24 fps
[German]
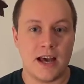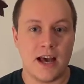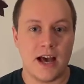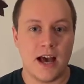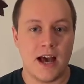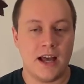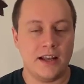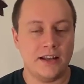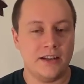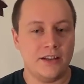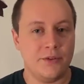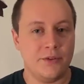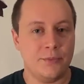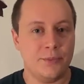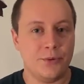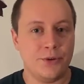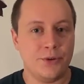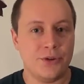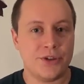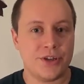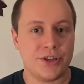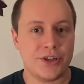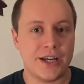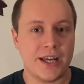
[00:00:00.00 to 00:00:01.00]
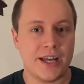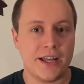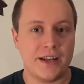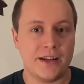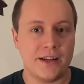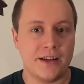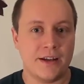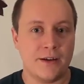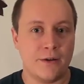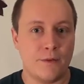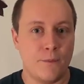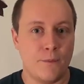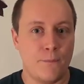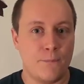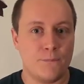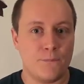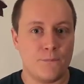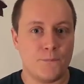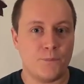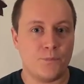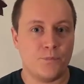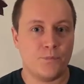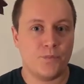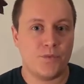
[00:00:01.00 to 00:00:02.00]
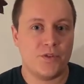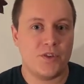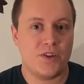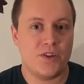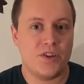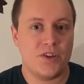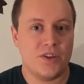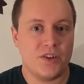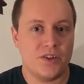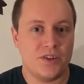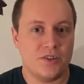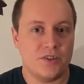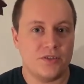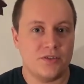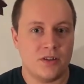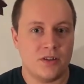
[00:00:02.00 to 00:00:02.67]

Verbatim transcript: andere Bücher kenne, die